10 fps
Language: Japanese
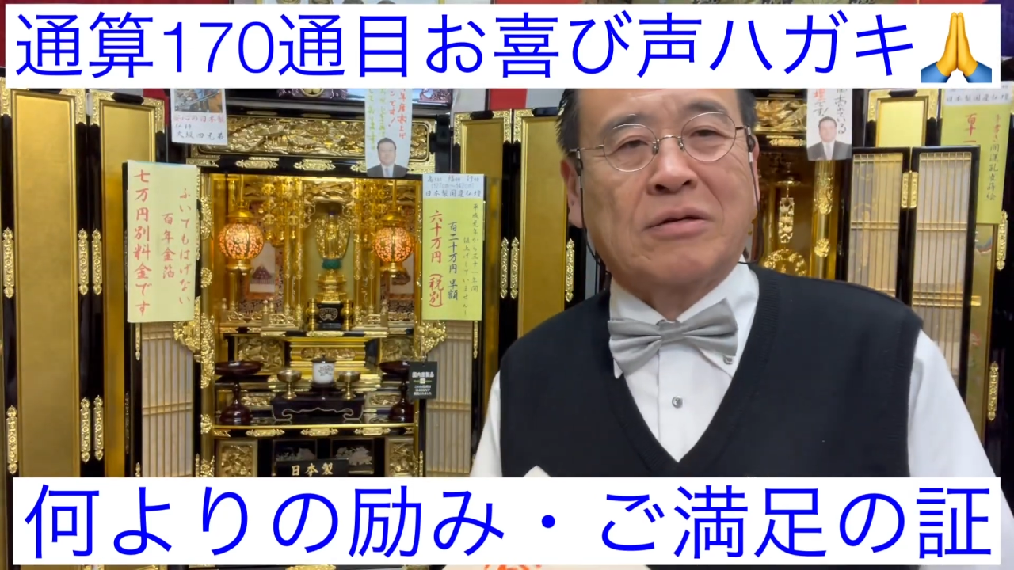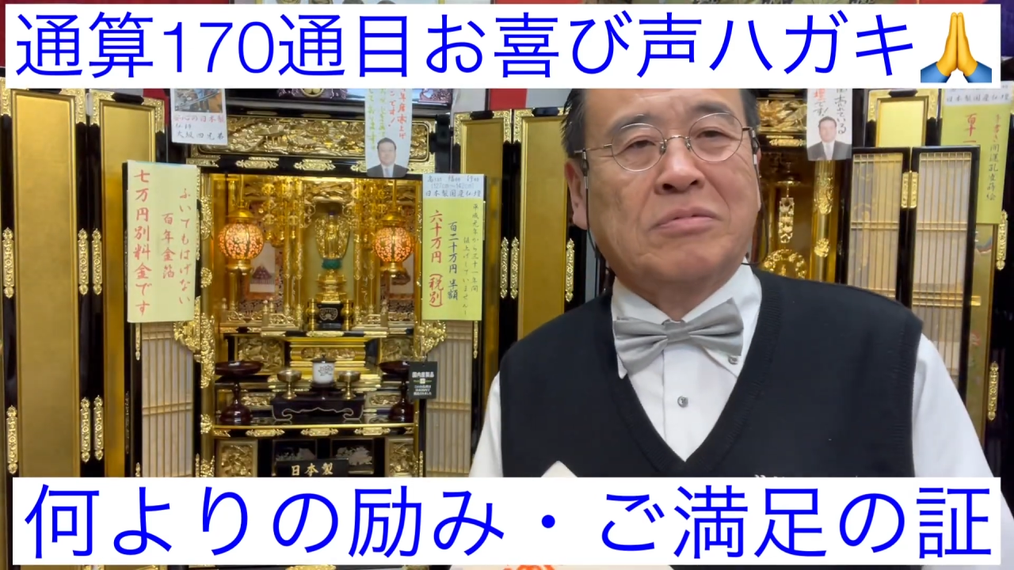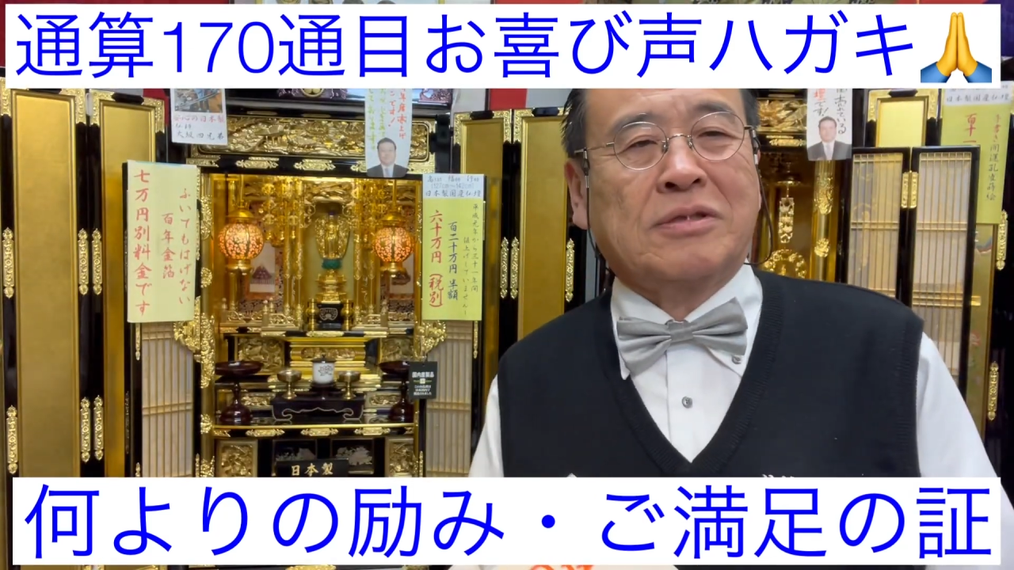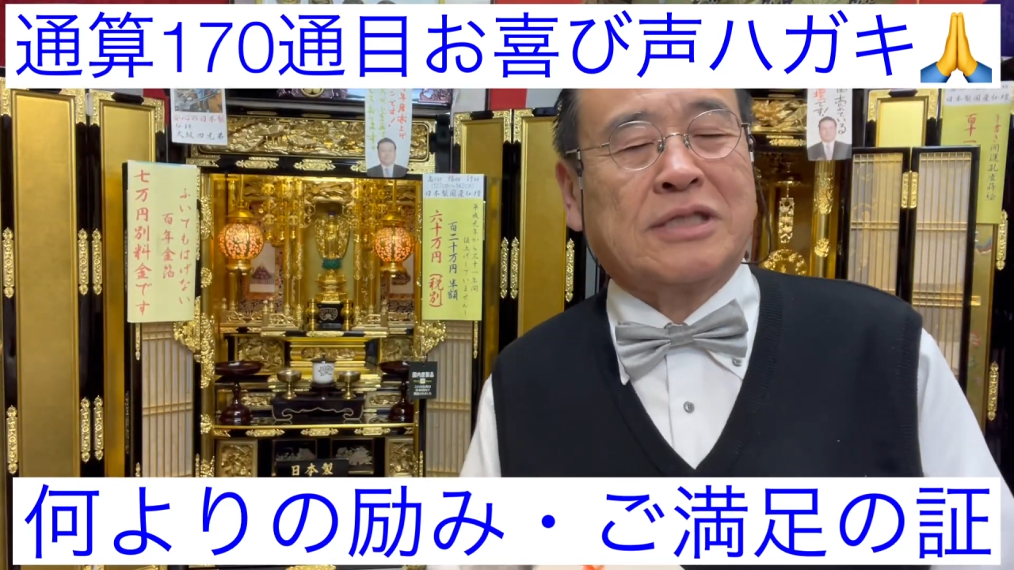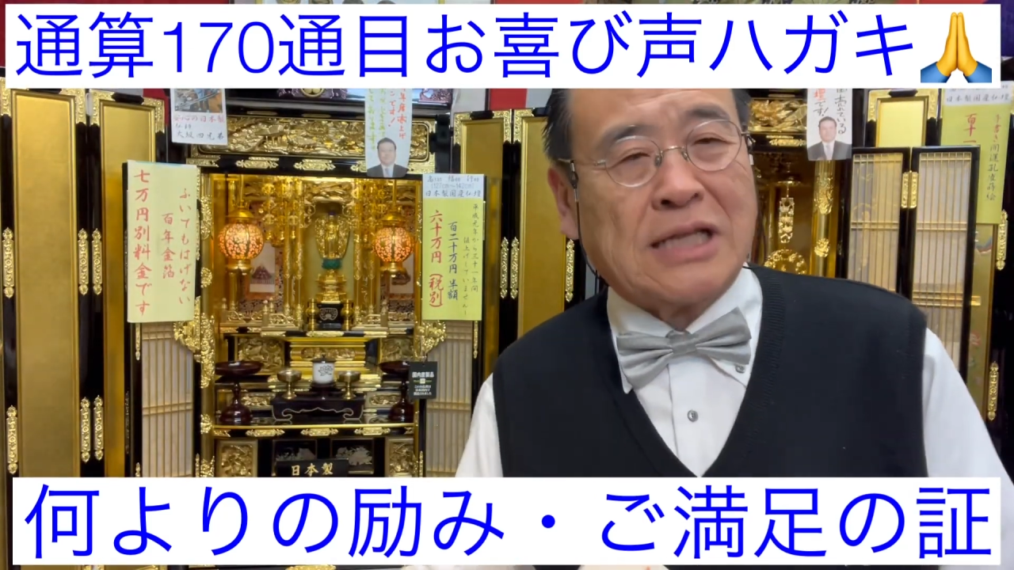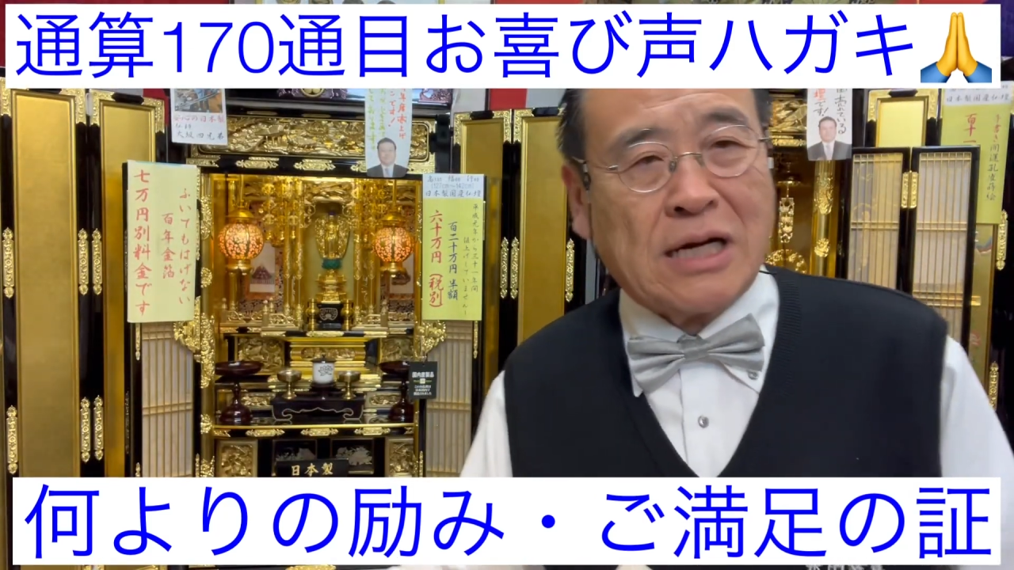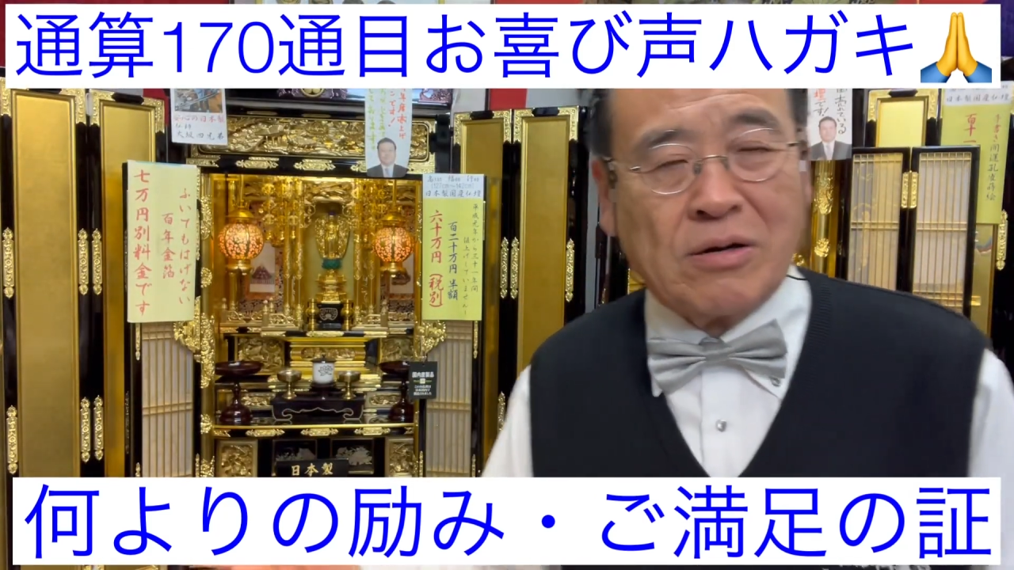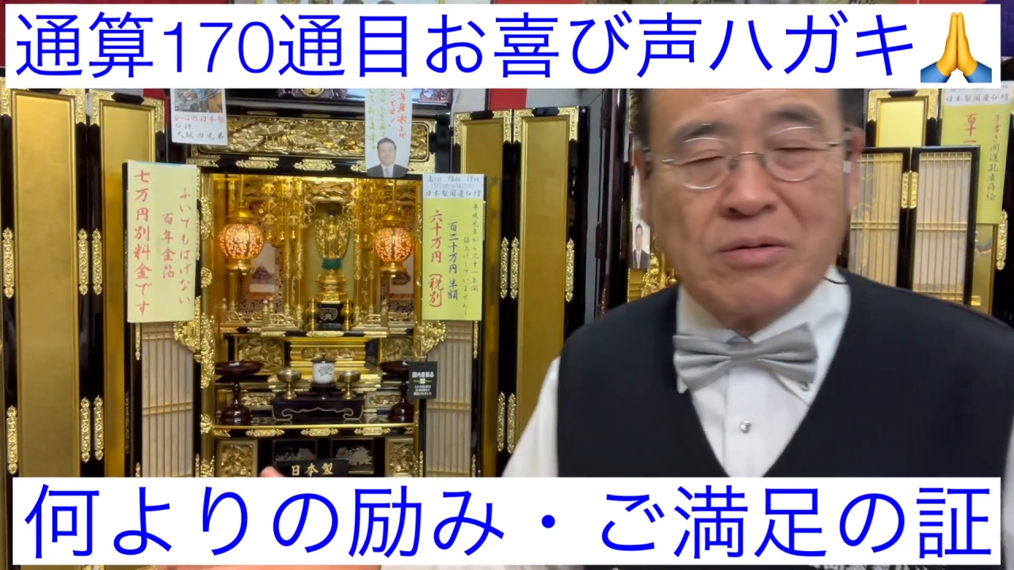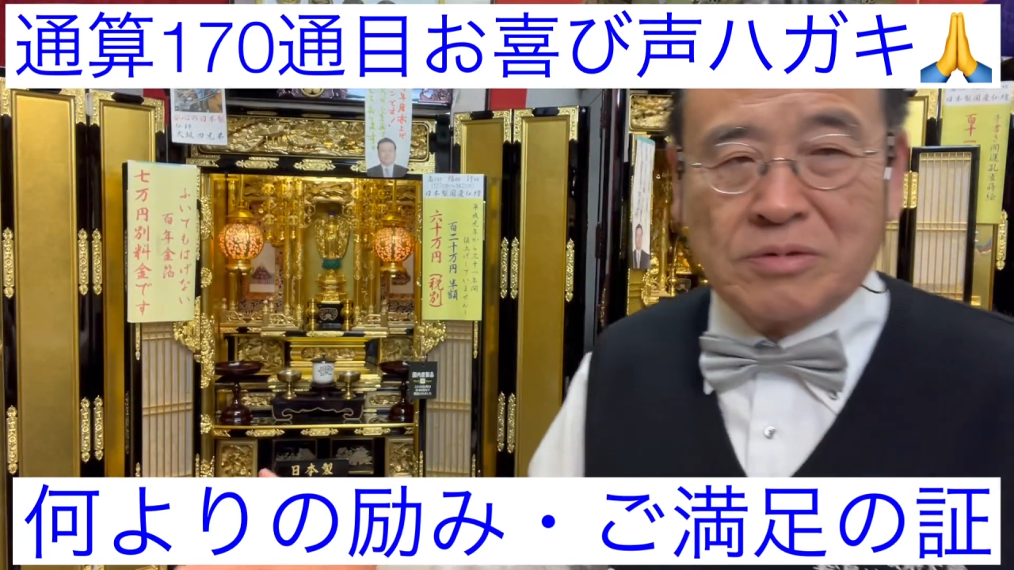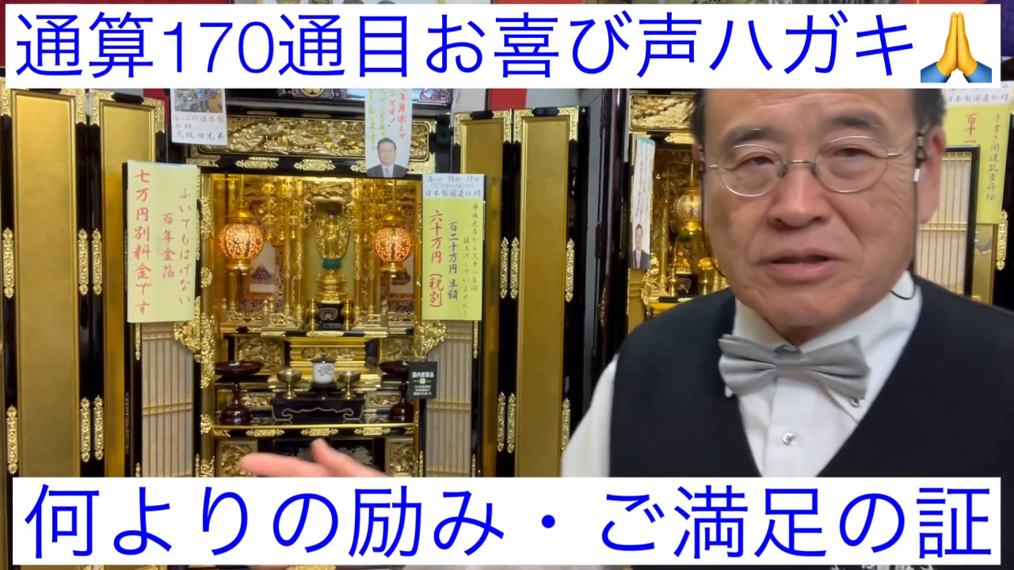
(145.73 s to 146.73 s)
お仏
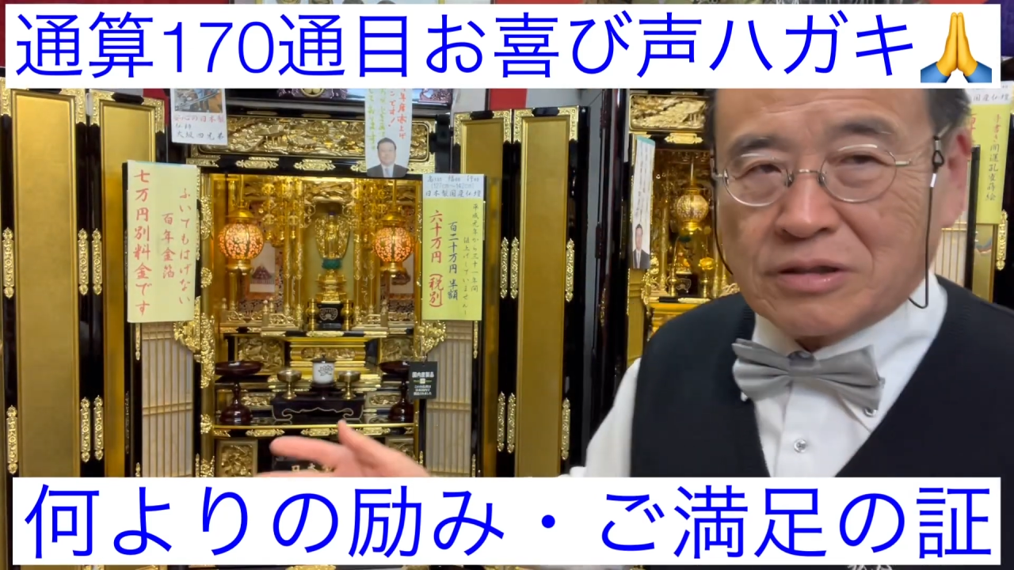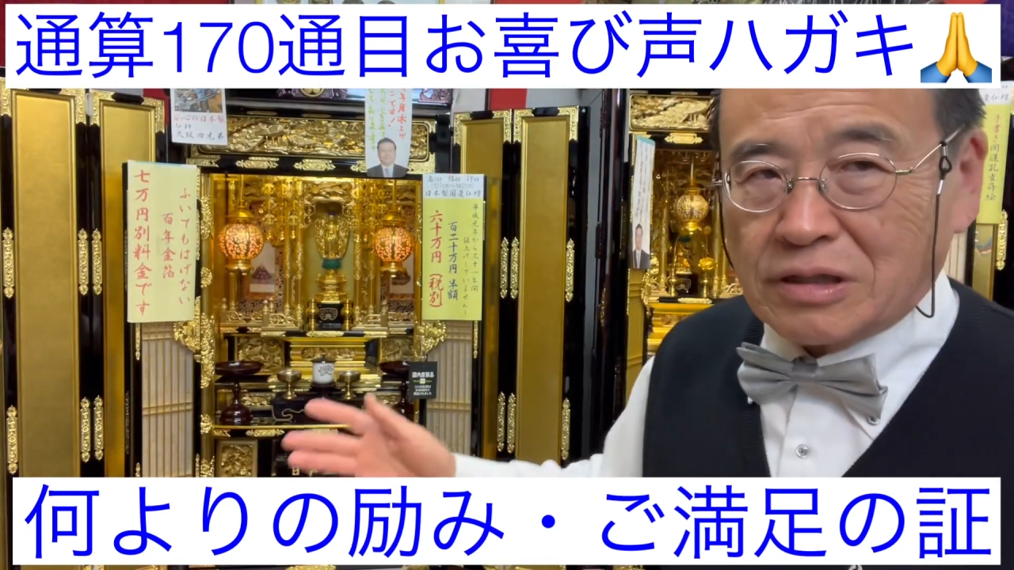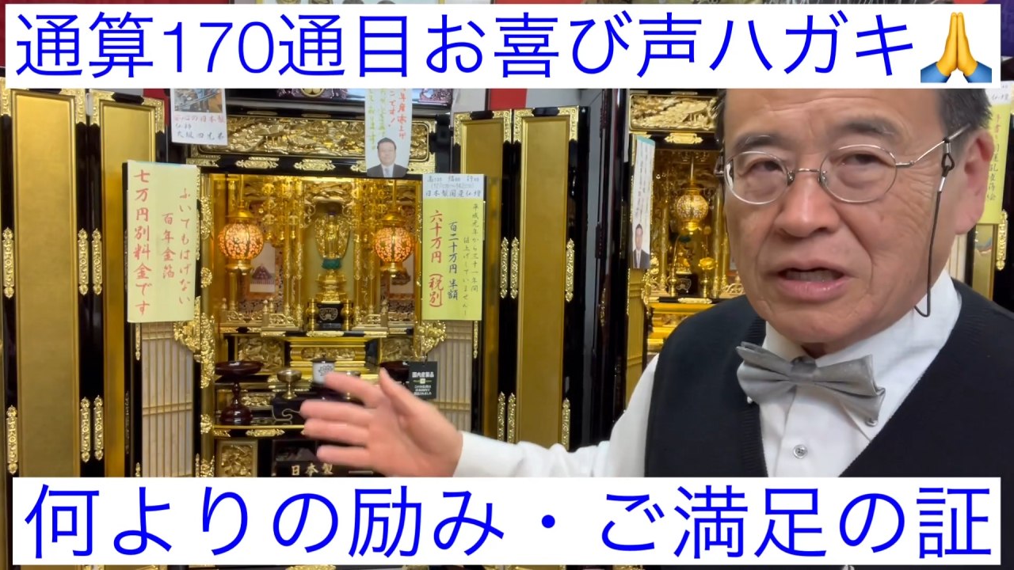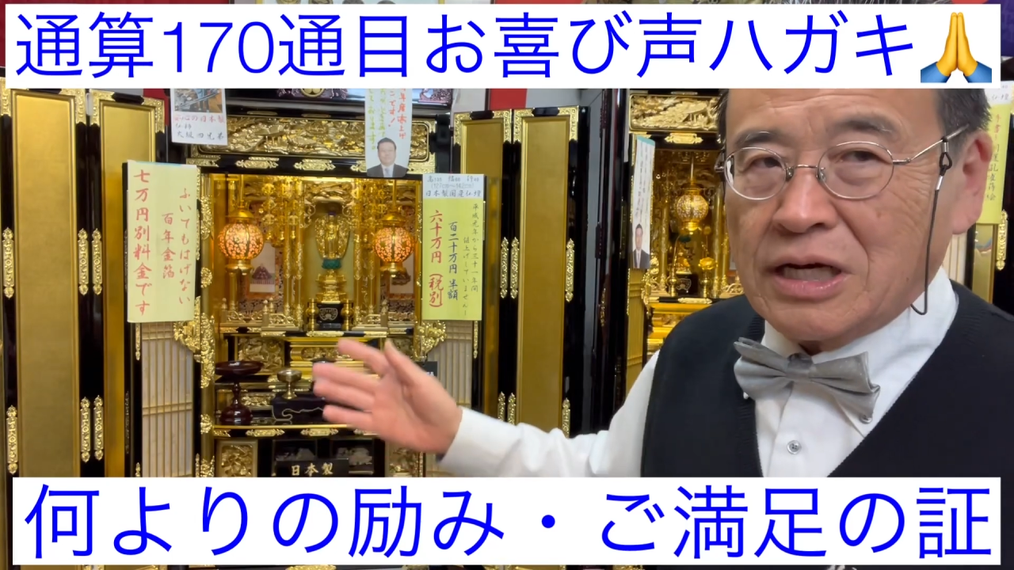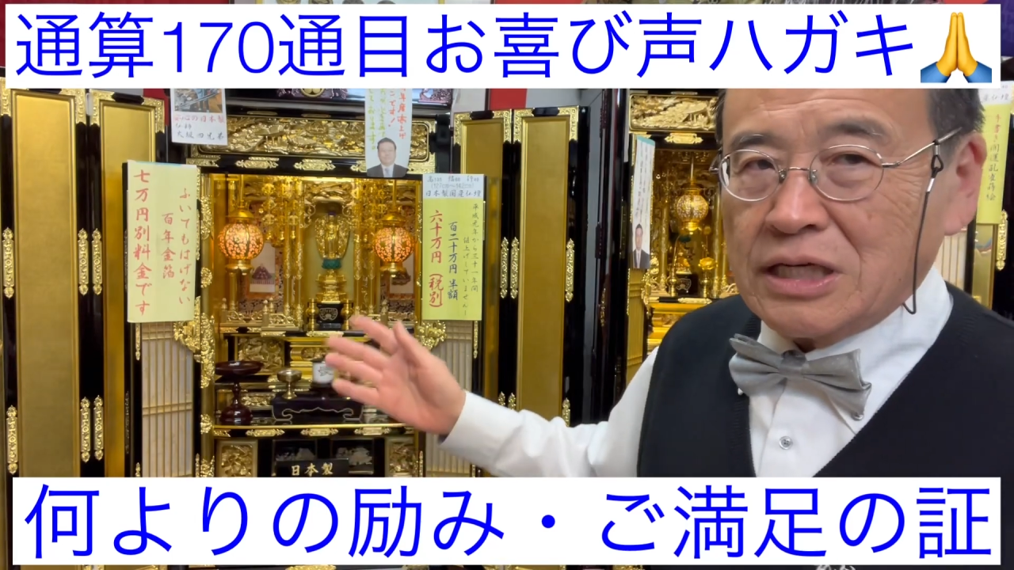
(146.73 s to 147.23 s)
壇、お仏